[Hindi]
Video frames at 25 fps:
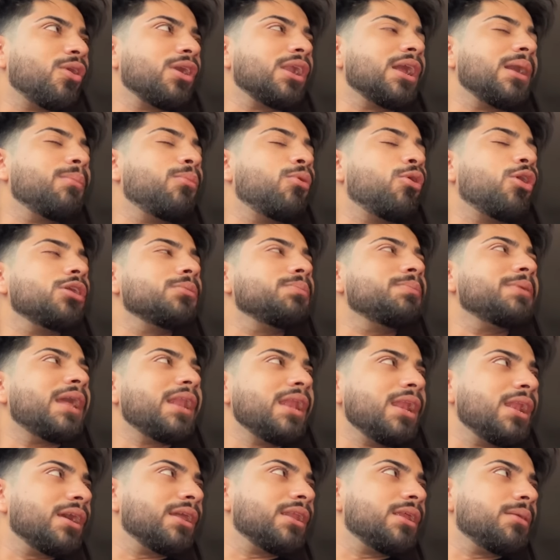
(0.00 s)
और आप बहुत प्यारी
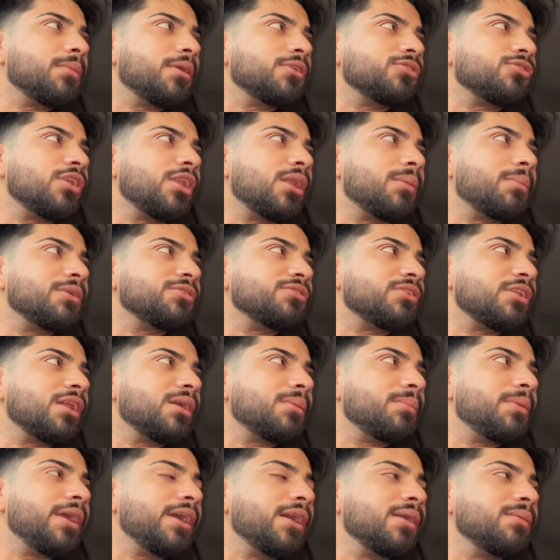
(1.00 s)
लग रही है माशाल्लाह माशाल्लाह
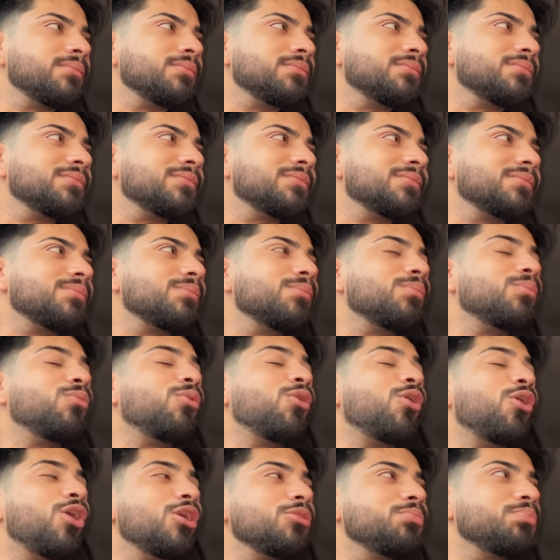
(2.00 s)
बेगम
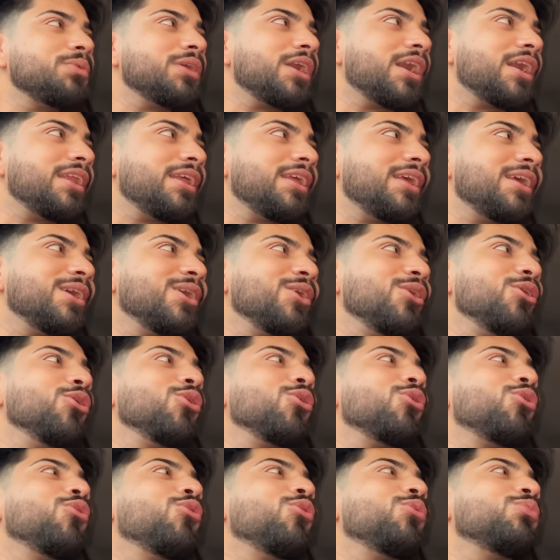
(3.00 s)
बहुत प्यारी
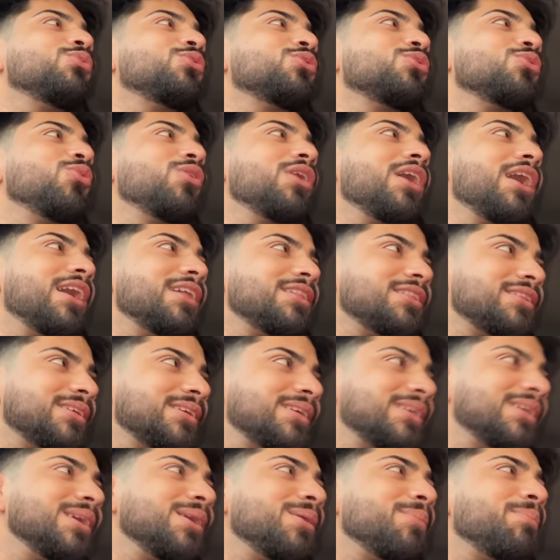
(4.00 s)
खूबसूरत
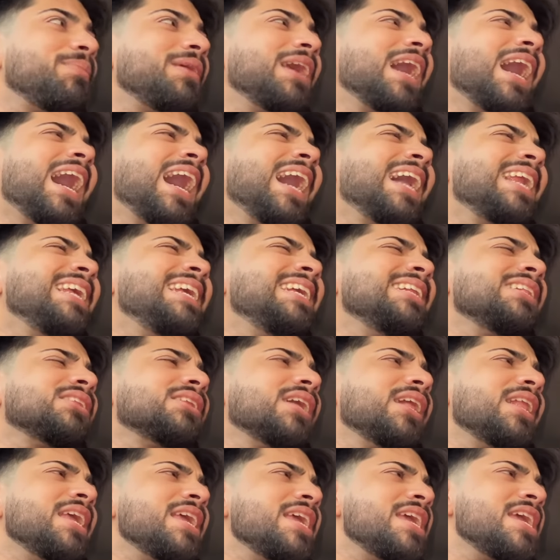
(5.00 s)
प्यारी
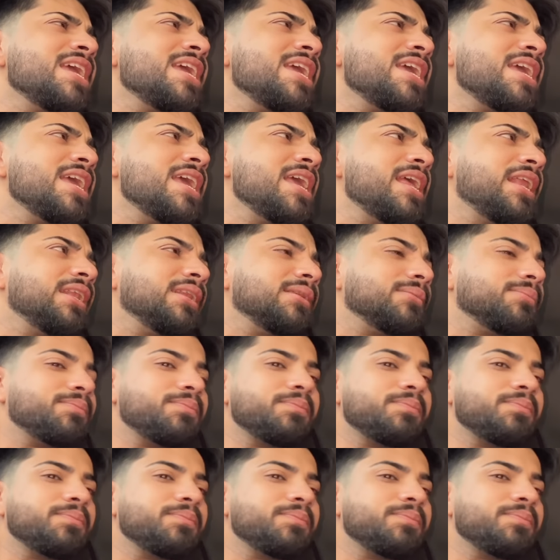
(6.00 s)
तरीन